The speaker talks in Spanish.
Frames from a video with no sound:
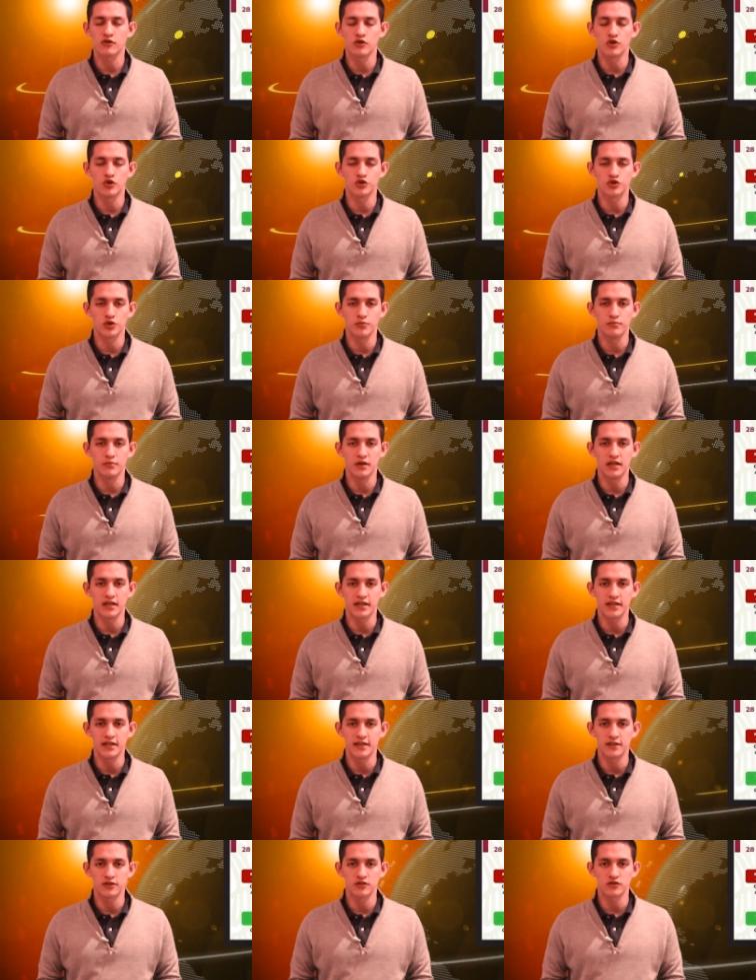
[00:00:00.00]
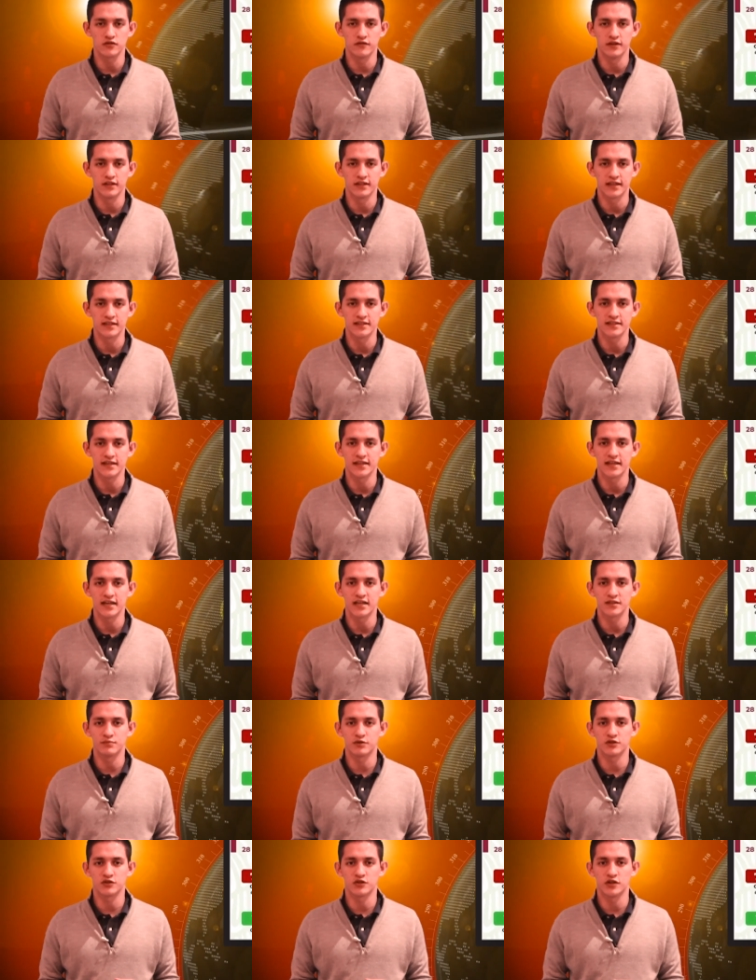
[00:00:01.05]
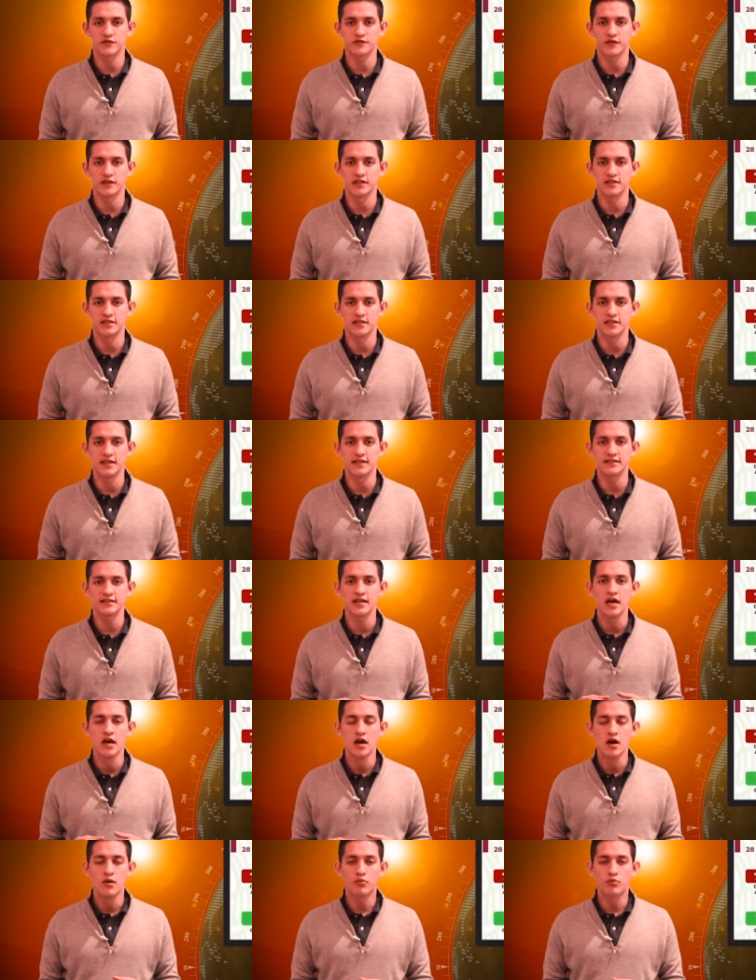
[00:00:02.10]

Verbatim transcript: son 8.597 las personas fallecidas